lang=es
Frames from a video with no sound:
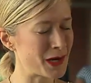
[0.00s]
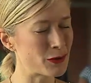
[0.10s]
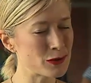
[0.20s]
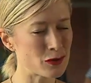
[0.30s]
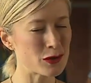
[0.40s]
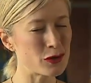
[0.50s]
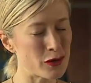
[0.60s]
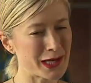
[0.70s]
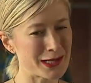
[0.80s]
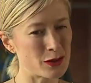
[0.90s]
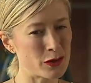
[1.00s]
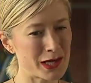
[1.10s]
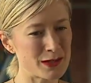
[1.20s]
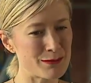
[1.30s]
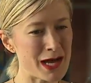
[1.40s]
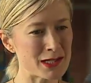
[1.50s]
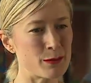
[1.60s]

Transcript: para nosotros lo que, lo que es más